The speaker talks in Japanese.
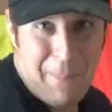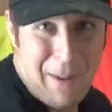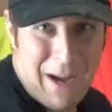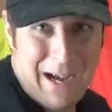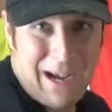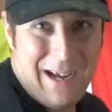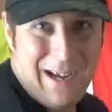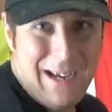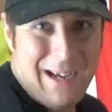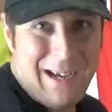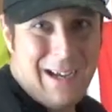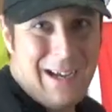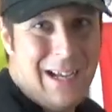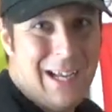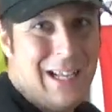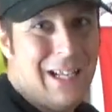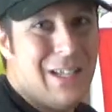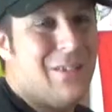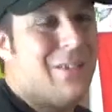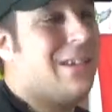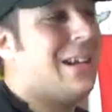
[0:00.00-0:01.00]

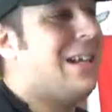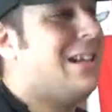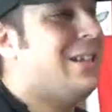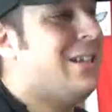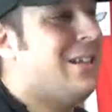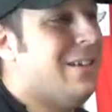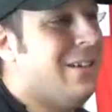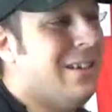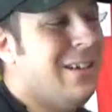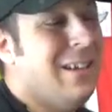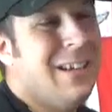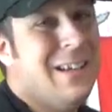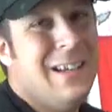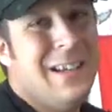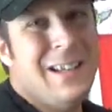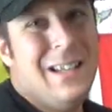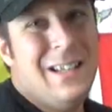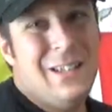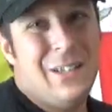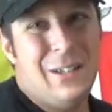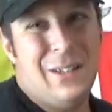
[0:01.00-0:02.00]
パーンの感じる
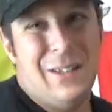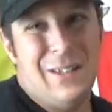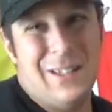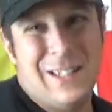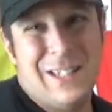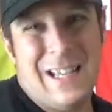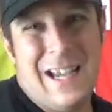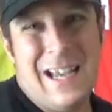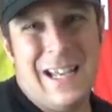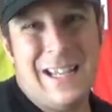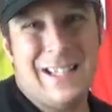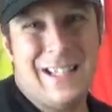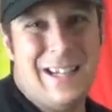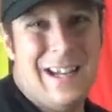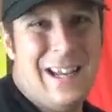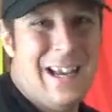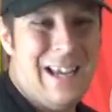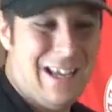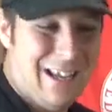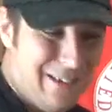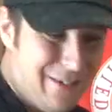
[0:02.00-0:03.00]
ちょっと使いづ
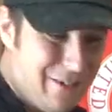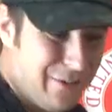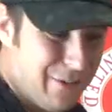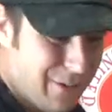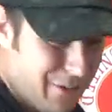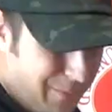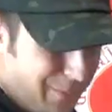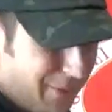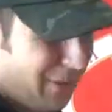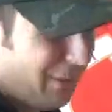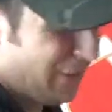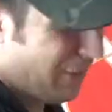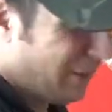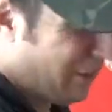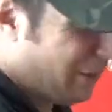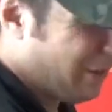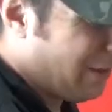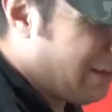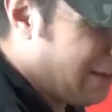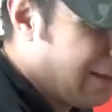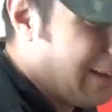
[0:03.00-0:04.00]
らい歩くもちょっ
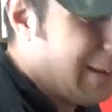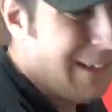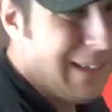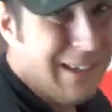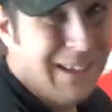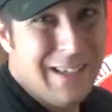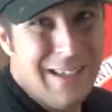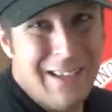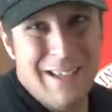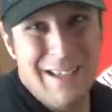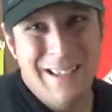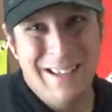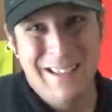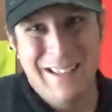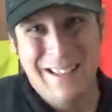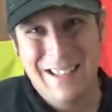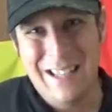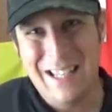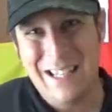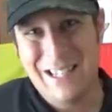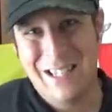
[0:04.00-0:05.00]
と
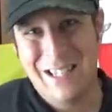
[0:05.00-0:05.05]
き